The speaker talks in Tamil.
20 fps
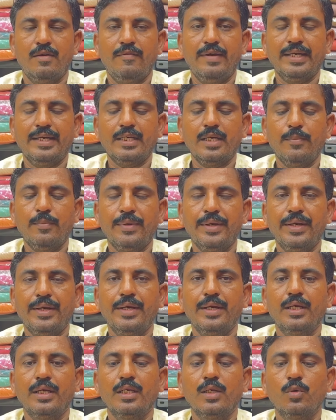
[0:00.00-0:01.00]
வணக்கம்
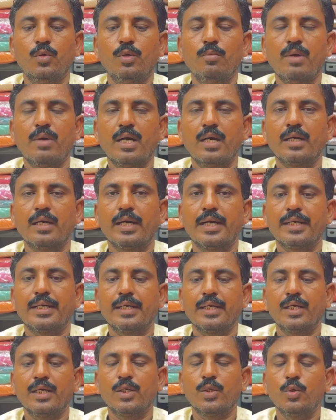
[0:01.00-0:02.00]
இன்றைக்கி நான் ஒரு மாடல்
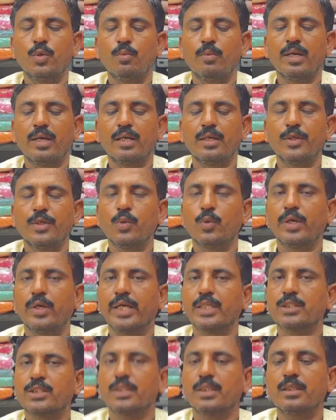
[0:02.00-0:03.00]
காட்டுறேன் நியூ மாடல் நியூ
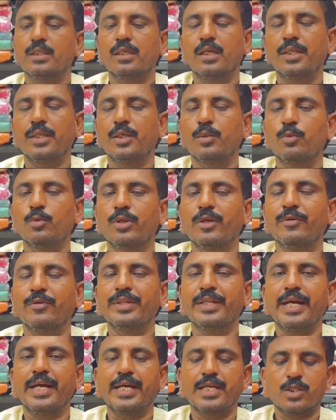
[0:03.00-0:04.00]
கலெக்ஷன் அதுக்கு முதல்
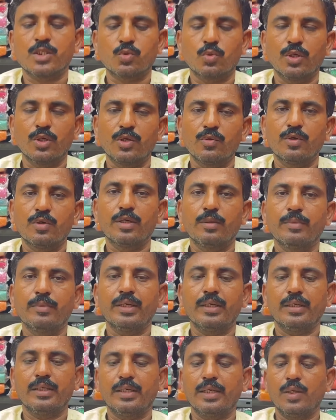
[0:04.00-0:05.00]
வந்து அட்ரஸ் சொல்லிடுவோம் நம்ம
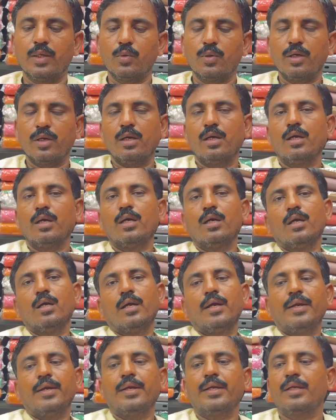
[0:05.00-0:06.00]
கடை கூட
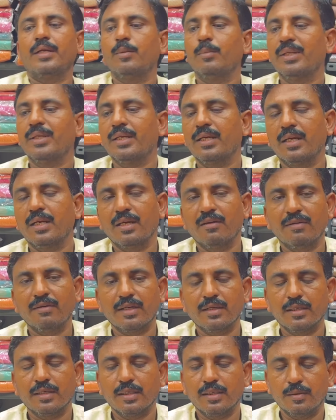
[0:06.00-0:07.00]
நீங்கள் மதுரையில் வர
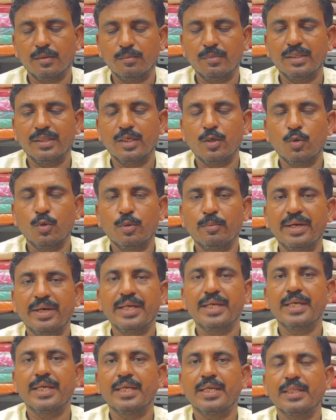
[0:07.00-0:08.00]
மதுரை ஒரு
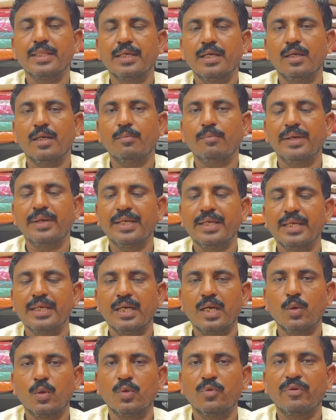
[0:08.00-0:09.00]
மெயின் ஏரியா தான் மெயின்
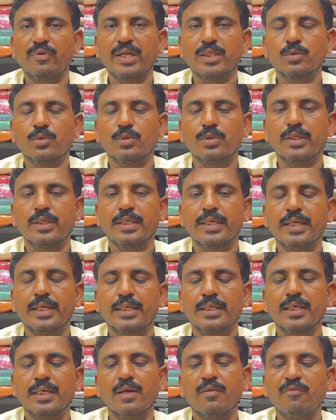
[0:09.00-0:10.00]
ஏரியாவில் ஒரு விளக்குத்தூணி ஏரியா
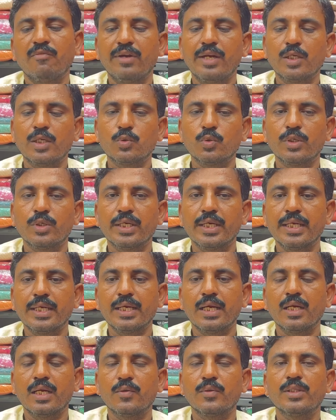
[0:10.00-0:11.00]
இருக்குது விளக்குத்தூணி
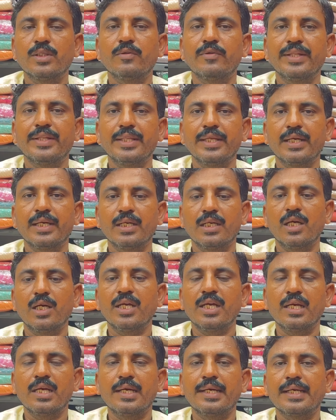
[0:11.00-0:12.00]
ஏரியாவில் வந்து வந்தீங்கன்னா
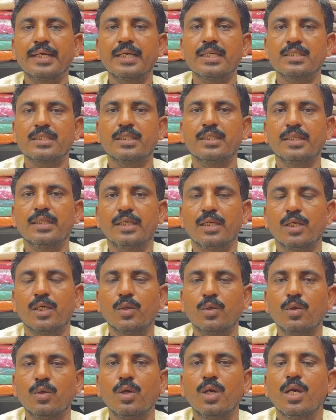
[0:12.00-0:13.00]
இளநி கடை சந்தைக்கு
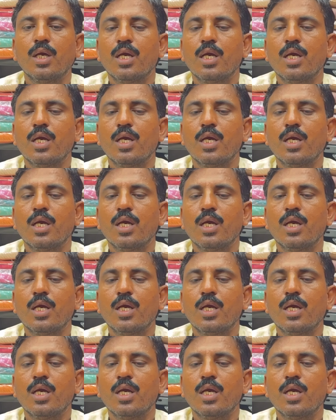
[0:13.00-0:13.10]
இருக்கணும்